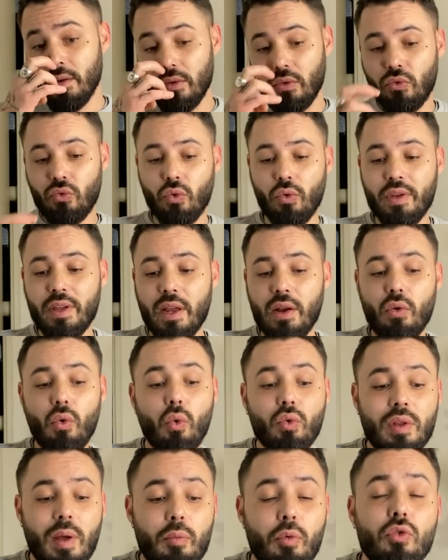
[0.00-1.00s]
sur lequel
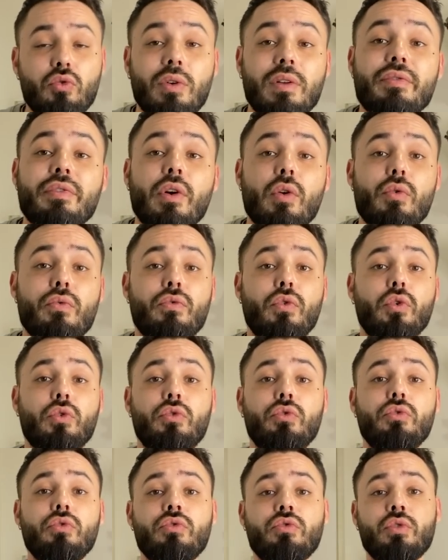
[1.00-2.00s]
on a besoin de faire le
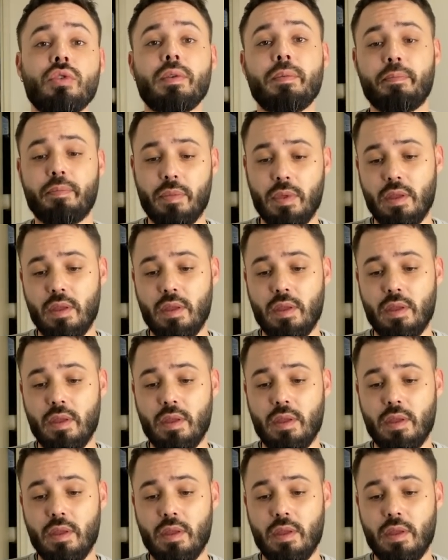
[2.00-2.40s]
focus